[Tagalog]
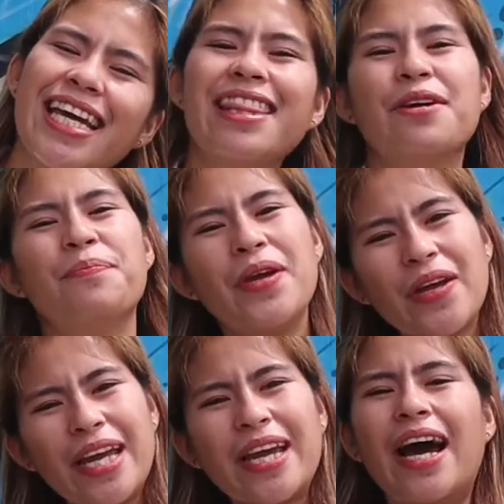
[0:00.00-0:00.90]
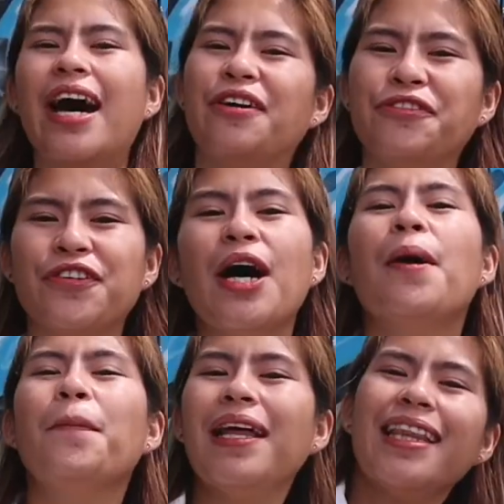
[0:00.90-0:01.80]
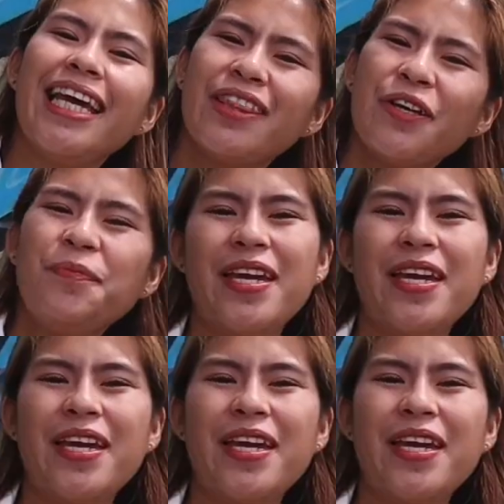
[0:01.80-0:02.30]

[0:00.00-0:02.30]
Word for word: see the beauty of Palitan